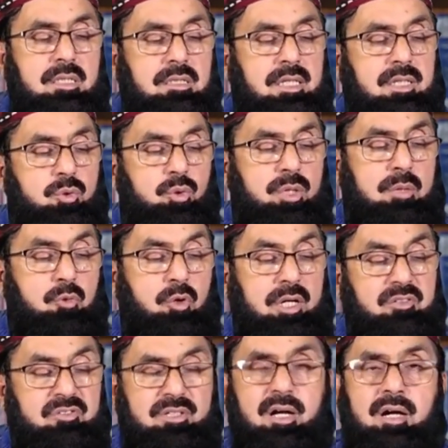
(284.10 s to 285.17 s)
ये सूर्य
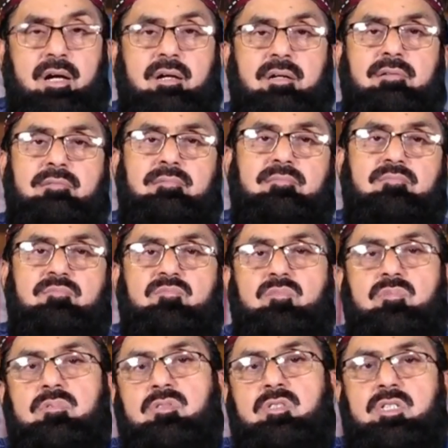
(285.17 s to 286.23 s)
मुकदसा
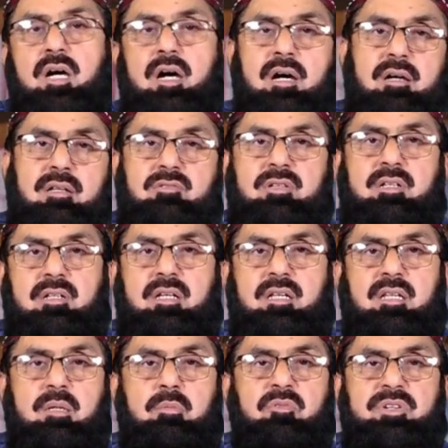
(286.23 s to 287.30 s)
चार सन
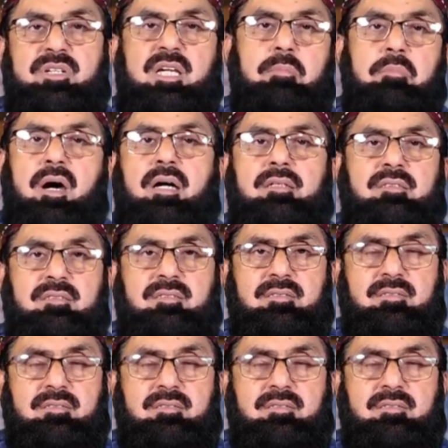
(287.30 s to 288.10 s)
नबवी के बाद